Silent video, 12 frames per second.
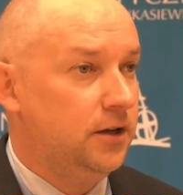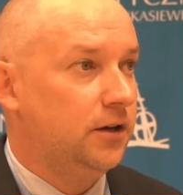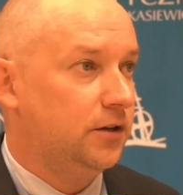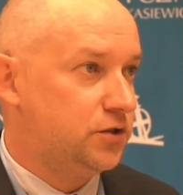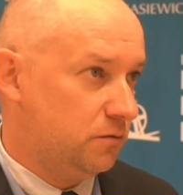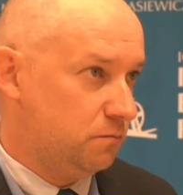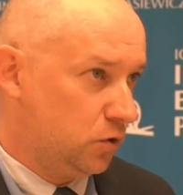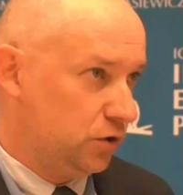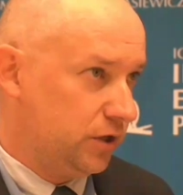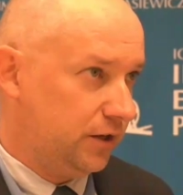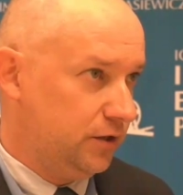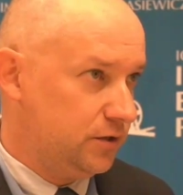chcą
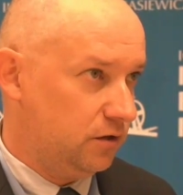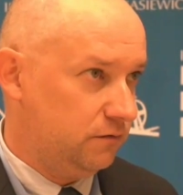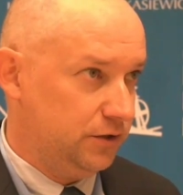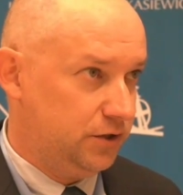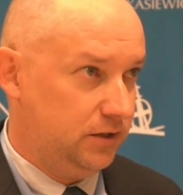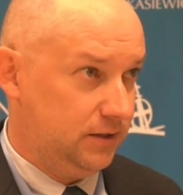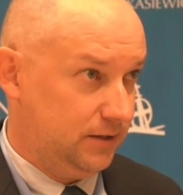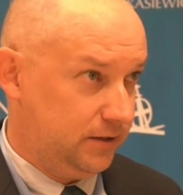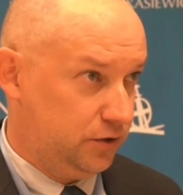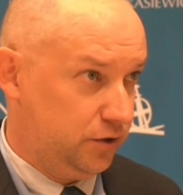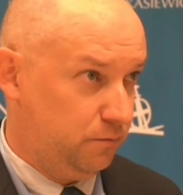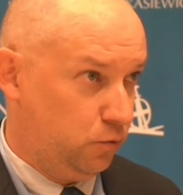modernizować te
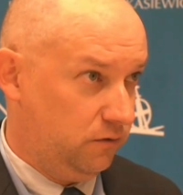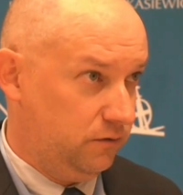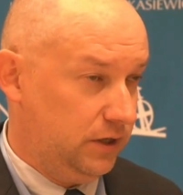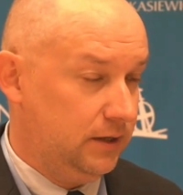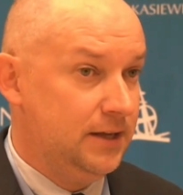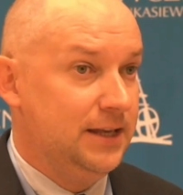ciepłownie.